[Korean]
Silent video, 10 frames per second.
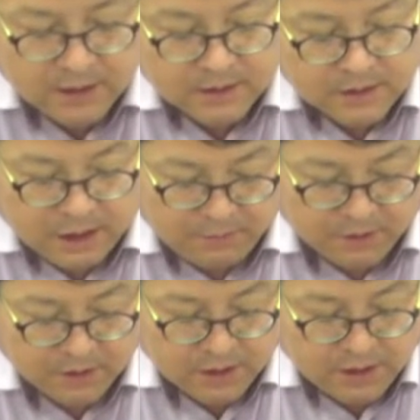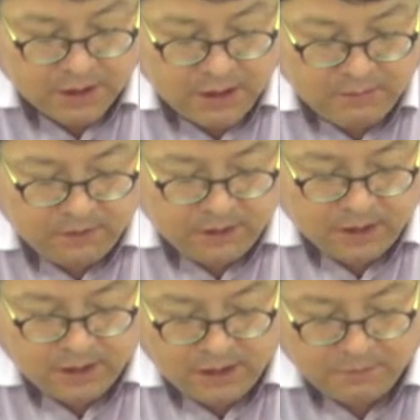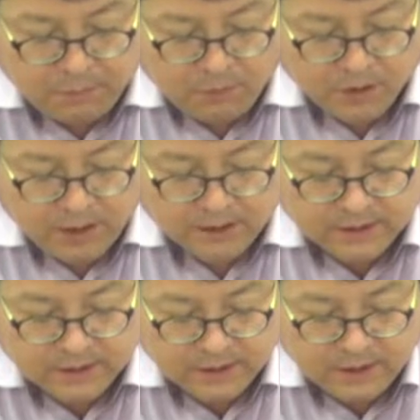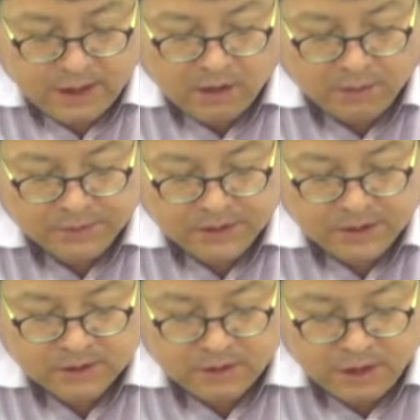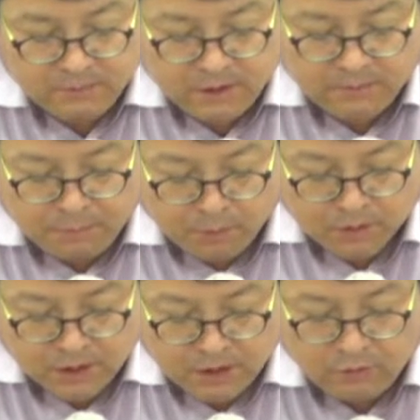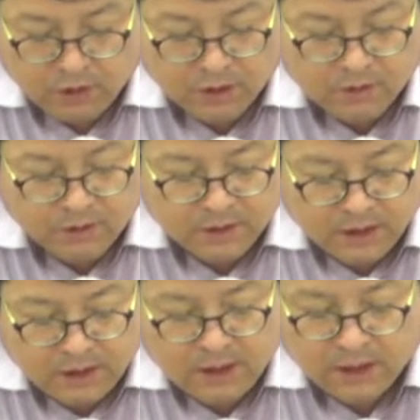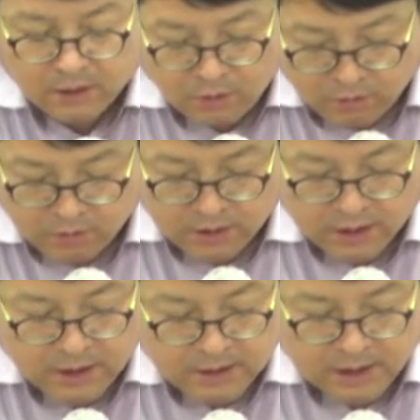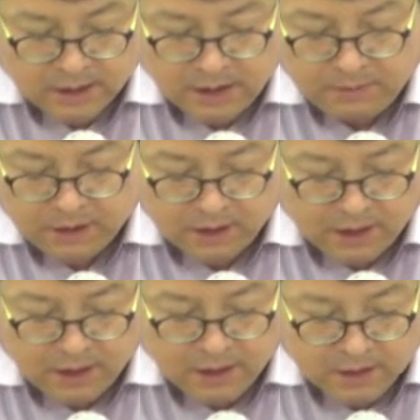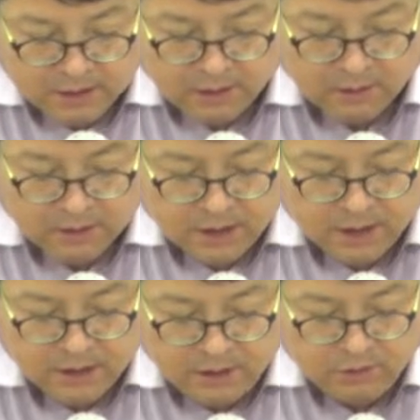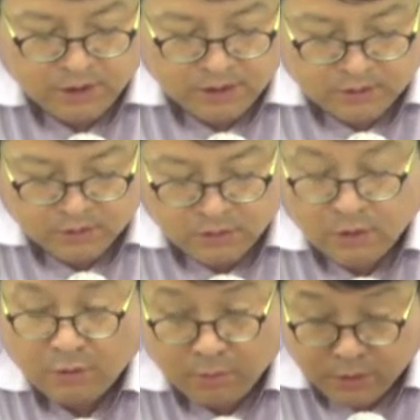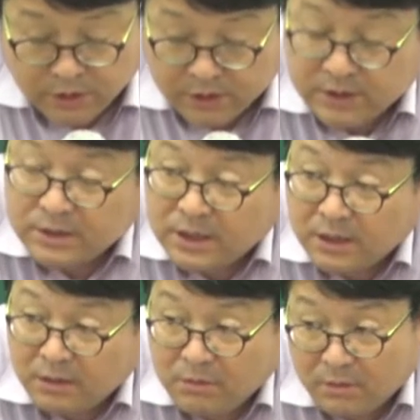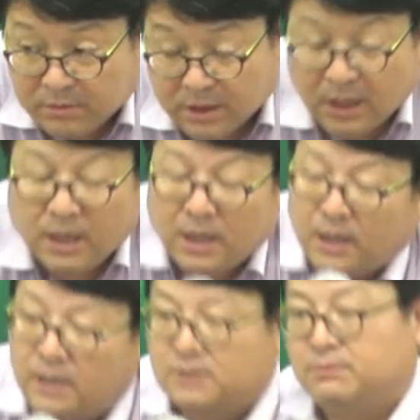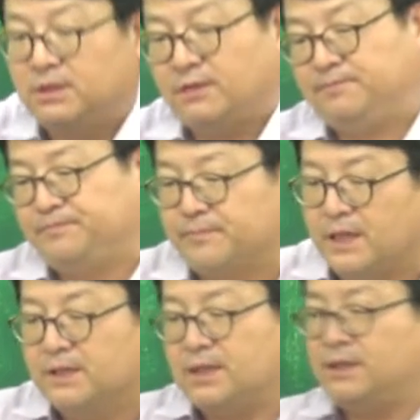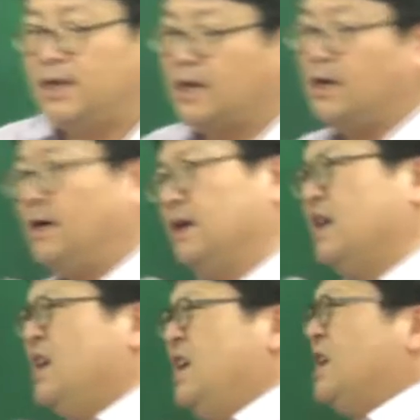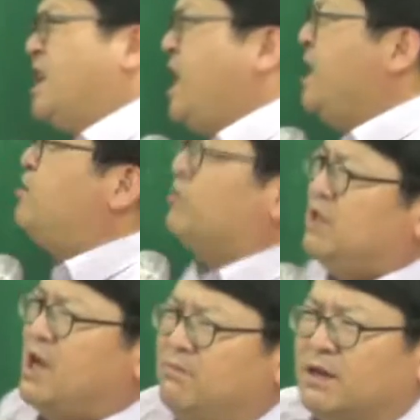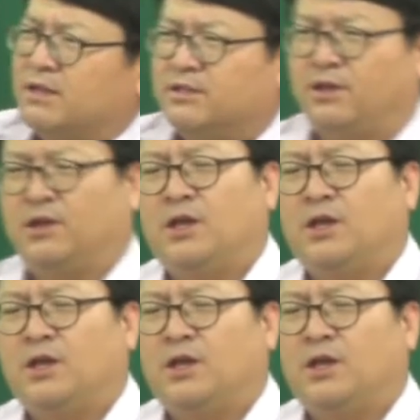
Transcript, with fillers: 4번 임의 대리인이 본인의 승낙 없이 선임한 복등이 월권 대리를 한 경우 상대방에게 정당한 이유가 있어도 본인은 책임이 없다. X입니다. 자, 제가 아까 계속 이 양말 했어요.